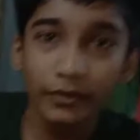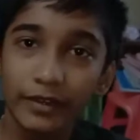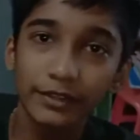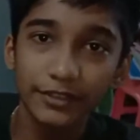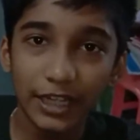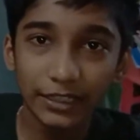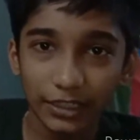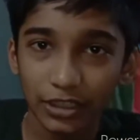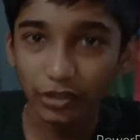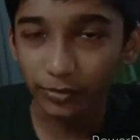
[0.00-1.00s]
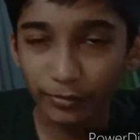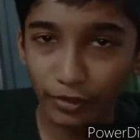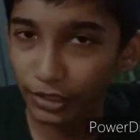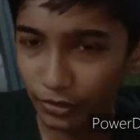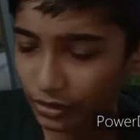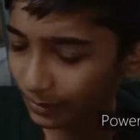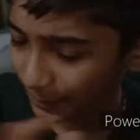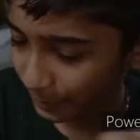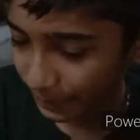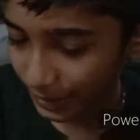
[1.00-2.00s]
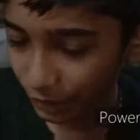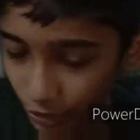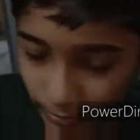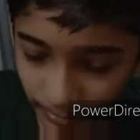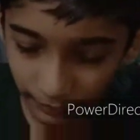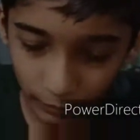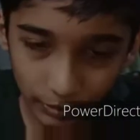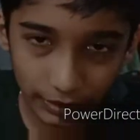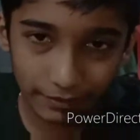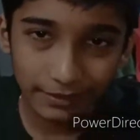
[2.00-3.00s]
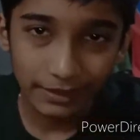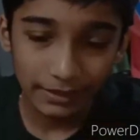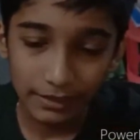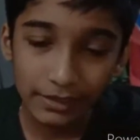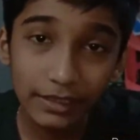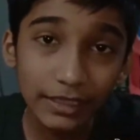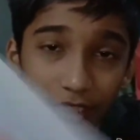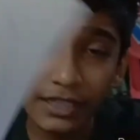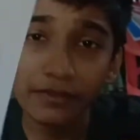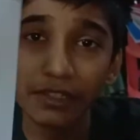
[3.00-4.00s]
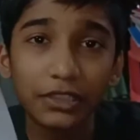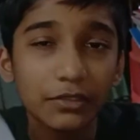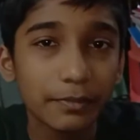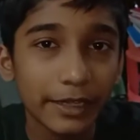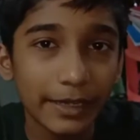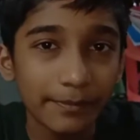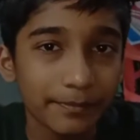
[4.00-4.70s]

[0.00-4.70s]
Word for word: और वर्क स्टार्ट करना तो मैं वो कर लूँगा पर मेन तो भी मेरा फोकस किसी वर्क के ऊपर है